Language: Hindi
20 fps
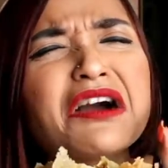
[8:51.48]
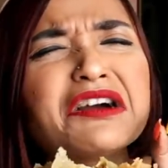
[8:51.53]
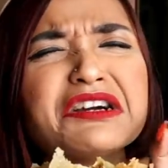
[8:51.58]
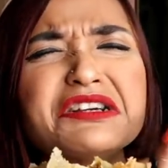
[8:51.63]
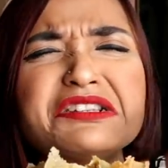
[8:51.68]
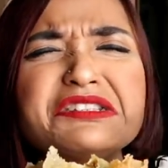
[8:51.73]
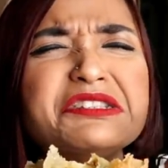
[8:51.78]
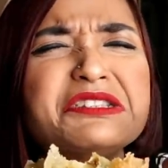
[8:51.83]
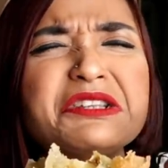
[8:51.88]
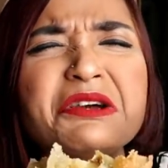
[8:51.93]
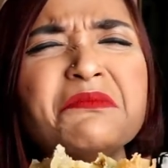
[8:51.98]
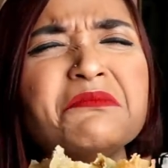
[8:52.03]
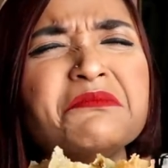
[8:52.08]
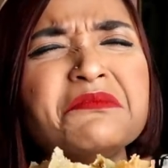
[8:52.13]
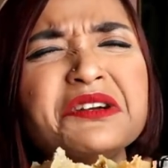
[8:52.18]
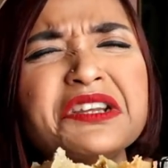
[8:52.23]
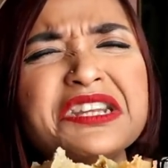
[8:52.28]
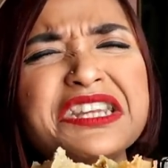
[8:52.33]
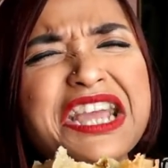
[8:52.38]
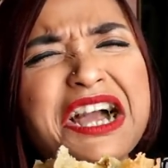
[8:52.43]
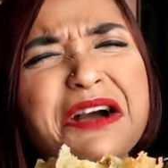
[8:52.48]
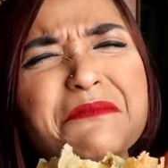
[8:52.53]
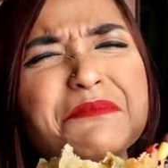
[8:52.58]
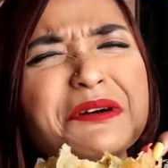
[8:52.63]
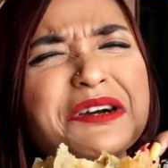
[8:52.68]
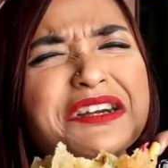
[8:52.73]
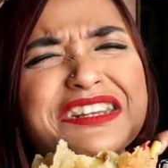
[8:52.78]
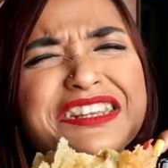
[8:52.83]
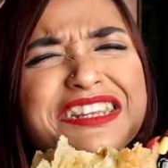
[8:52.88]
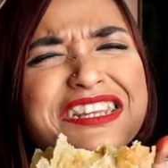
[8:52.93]
माँ कसम क्या
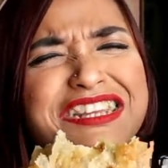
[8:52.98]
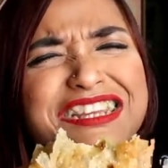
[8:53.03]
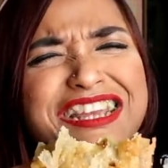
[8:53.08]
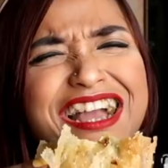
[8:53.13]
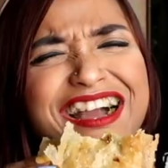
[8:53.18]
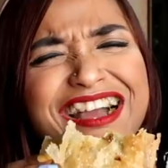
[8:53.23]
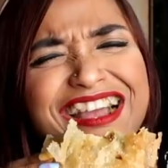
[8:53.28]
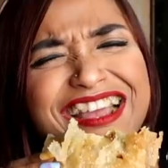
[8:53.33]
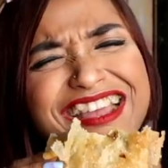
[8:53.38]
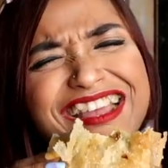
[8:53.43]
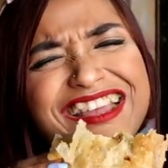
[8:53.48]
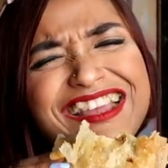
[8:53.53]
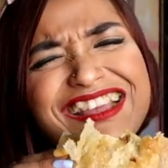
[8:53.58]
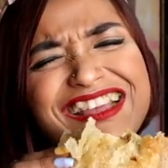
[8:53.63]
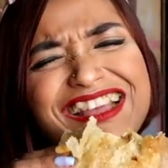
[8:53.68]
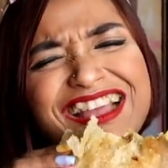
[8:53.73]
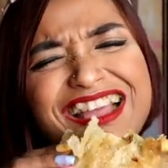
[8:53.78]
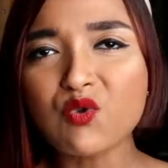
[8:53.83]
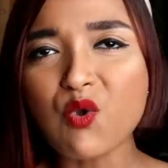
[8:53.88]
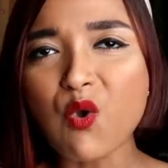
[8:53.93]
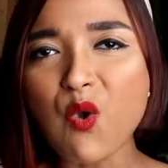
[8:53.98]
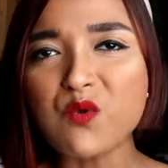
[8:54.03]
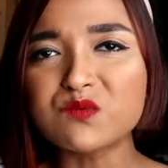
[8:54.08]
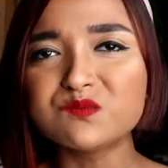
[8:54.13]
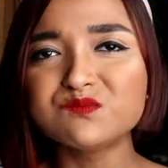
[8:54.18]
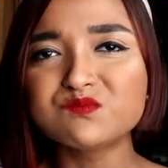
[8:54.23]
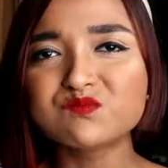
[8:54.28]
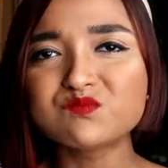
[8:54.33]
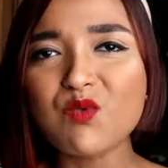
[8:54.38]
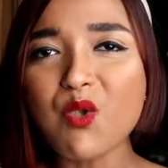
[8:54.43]
बढ़िया है
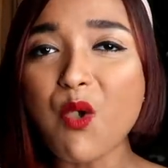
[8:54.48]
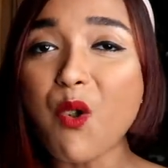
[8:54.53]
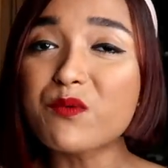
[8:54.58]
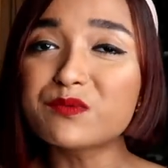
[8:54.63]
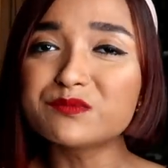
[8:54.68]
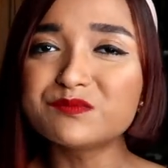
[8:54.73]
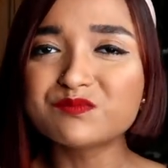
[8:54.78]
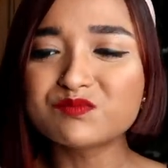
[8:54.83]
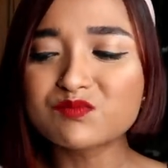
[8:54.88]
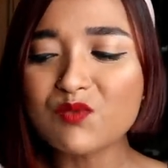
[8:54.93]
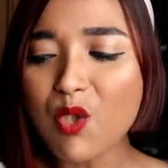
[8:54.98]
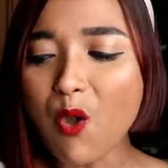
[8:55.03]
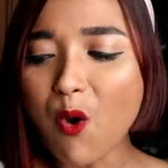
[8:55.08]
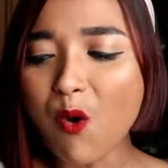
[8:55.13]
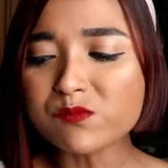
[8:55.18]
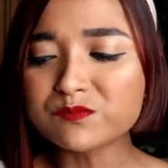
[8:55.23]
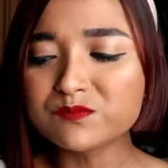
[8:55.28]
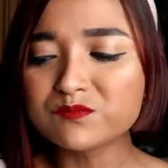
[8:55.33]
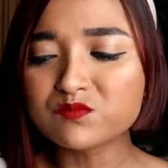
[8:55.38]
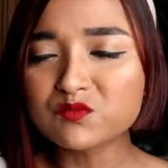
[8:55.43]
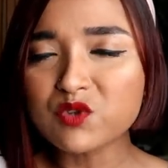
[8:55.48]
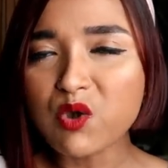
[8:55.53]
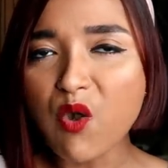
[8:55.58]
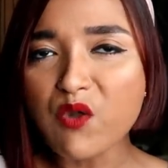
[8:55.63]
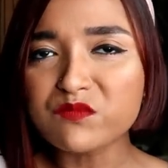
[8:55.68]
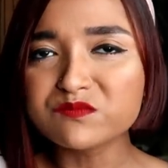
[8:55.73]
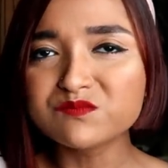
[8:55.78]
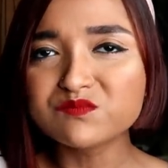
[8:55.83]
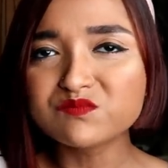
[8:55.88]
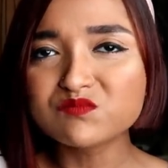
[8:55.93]
और जीनी ऑल्सो एक
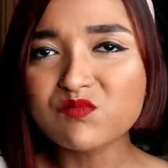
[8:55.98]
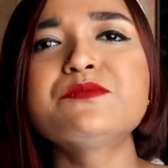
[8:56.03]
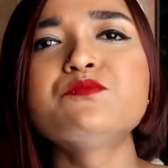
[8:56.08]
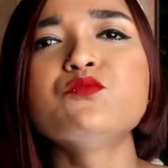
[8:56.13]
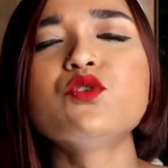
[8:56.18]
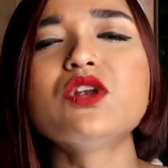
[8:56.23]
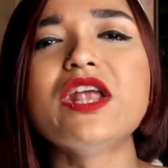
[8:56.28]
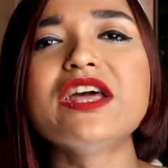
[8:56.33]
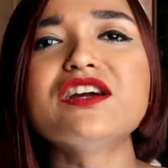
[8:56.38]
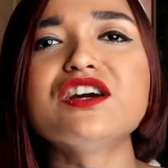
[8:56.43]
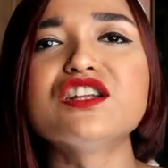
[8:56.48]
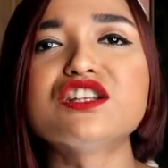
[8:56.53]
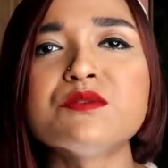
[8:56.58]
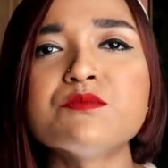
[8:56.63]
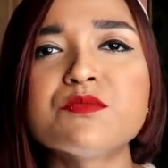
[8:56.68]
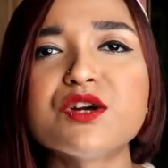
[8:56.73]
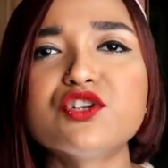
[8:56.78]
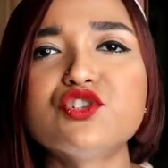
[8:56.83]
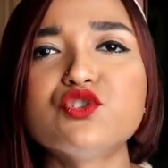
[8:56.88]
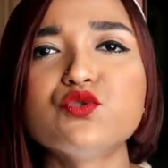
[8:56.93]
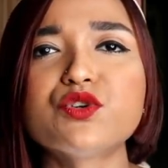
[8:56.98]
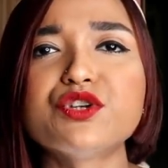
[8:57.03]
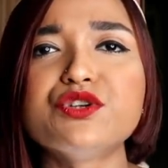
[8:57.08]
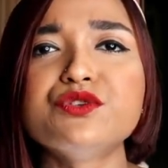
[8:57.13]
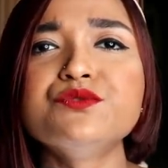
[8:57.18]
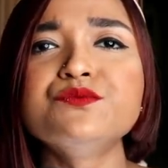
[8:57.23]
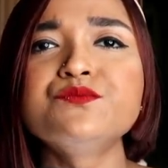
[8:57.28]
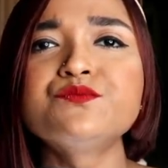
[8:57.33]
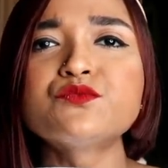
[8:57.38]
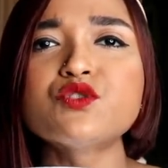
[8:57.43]
रीज़ फूड लाई खत्म कर
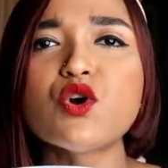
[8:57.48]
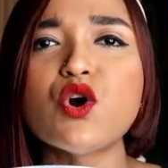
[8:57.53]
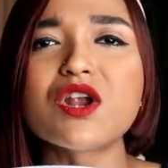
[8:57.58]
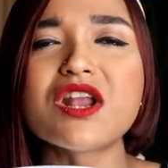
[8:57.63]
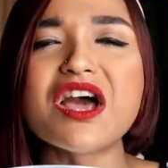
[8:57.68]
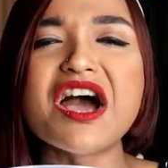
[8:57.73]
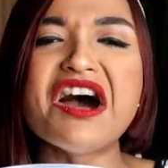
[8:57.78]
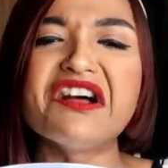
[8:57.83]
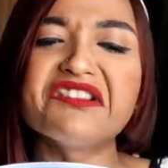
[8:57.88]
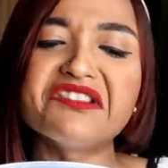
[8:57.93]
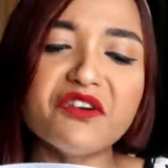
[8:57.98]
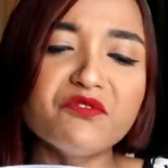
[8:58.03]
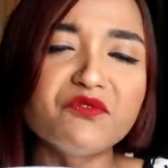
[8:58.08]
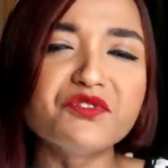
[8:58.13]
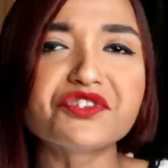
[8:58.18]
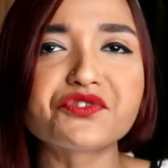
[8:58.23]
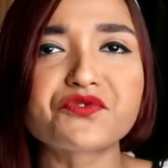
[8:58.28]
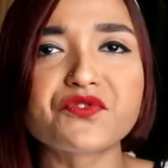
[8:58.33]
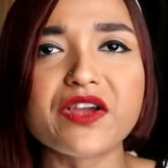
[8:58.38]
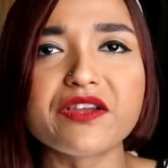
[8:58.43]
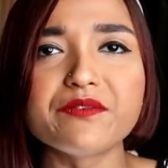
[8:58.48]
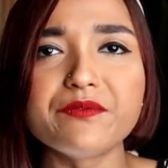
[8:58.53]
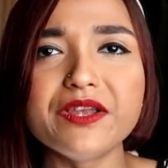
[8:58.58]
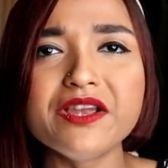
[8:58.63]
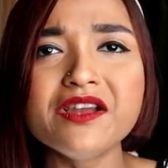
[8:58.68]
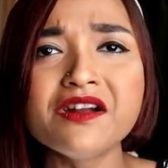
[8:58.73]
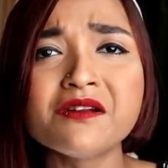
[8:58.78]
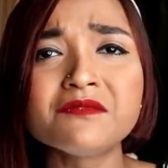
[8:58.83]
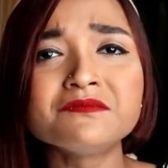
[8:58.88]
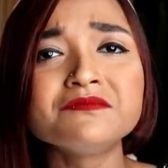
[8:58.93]
चुकी हूँ और आधा फिश फ्राई
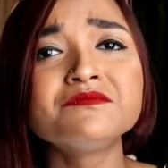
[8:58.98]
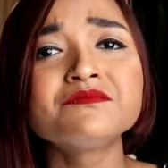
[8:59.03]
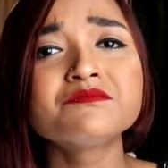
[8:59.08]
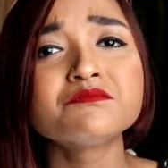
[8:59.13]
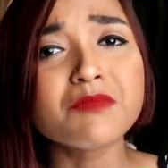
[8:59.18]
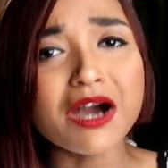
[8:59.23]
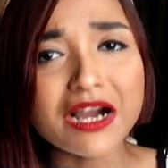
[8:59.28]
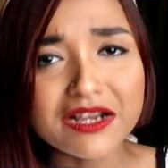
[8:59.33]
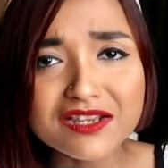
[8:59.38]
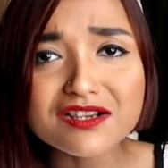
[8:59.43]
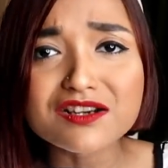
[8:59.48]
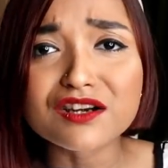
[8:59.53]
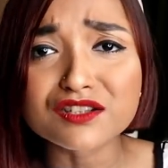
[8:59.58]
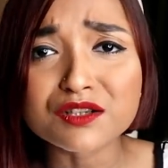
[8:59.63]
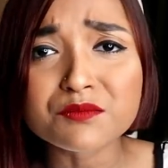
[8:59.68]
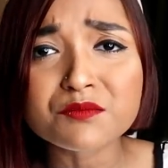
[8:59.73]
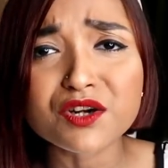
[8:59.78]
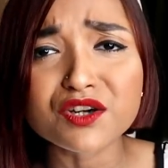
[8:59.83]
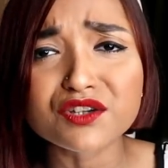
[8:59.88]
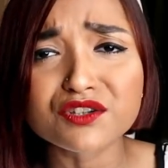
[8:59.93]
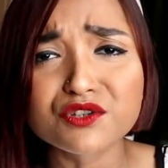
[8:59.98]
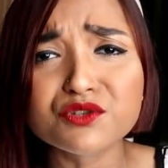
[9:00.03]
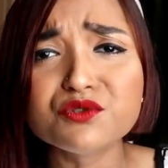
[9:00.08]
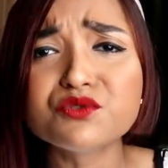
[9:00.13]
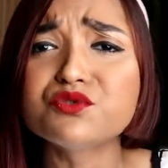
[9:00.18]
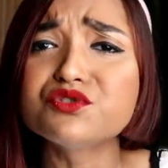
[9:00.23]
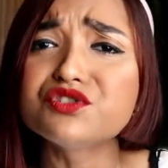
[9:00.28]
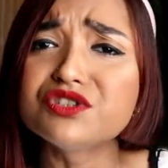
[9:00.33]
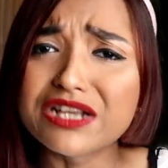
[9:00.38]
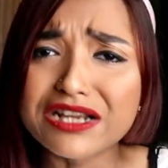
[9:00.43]
भी बाकी खत्म करती
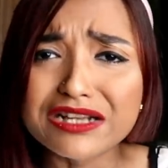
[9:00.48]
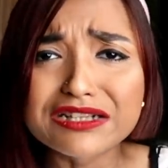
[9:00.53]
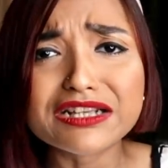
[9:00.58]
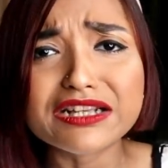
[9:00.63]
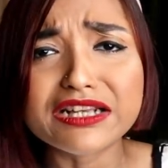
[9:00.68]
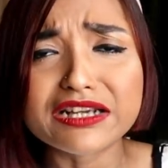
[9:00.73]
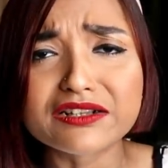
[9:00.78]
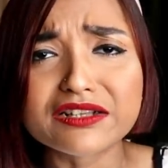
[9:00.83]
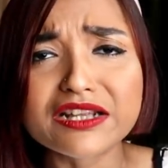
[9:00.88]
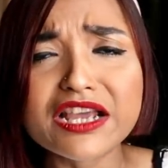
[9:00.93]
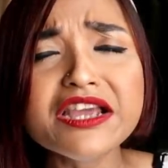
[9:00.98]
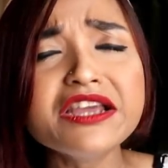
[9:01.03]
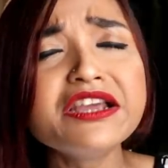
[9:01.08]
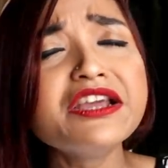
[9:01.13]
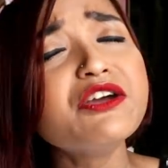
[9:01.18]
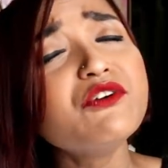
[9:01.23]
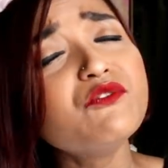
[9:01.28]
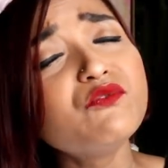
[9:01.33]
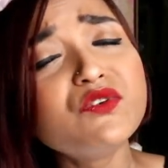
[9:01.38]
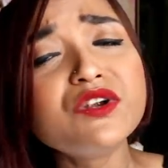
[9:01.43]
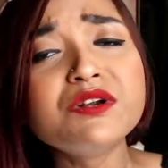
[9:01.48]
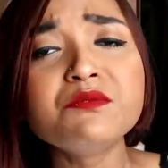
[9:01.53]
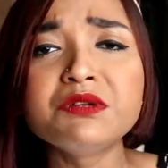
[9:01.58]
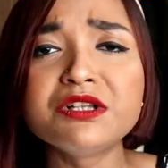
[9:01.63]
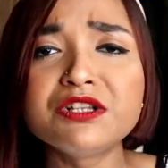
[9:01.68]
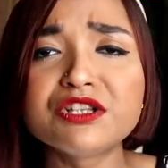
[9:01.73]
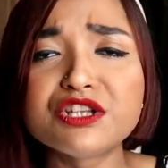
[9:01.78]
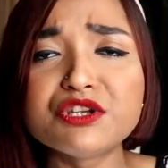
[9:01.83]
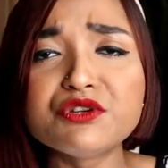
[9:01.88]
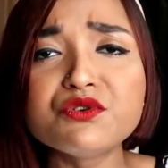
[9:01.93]
हूँ कुछ देखते देखते फिर
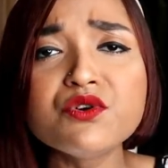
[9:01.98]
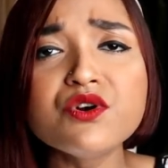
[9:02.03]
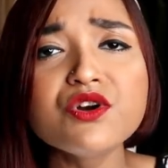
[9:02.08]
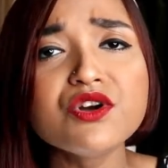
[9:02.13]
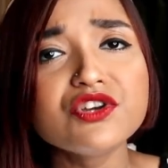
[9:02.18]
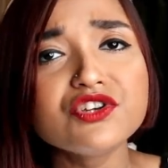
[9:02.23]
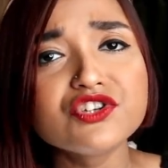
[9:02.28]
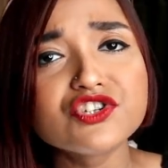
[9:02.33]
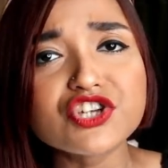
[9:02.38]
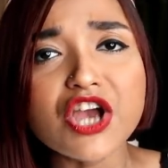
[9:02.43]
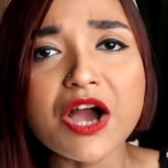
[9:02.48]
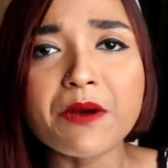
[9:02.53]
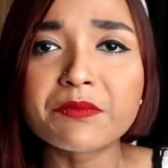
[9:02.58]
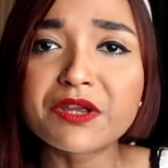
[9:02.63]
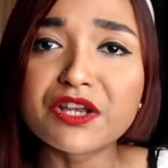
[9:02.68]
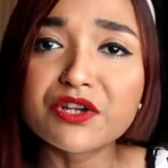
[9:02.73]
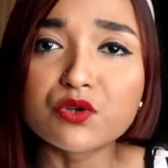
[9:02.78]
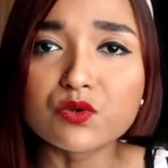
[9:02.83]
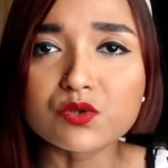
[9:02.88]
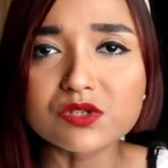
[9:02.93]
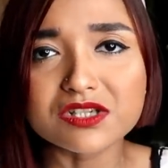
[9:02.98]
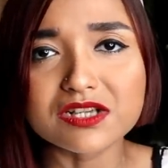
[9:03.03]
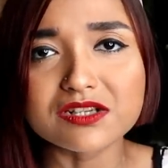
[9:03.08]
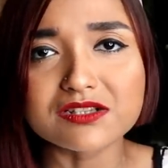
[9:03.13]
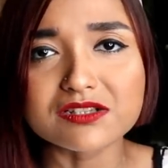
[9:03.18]
मिलती हूँ शाम के डोज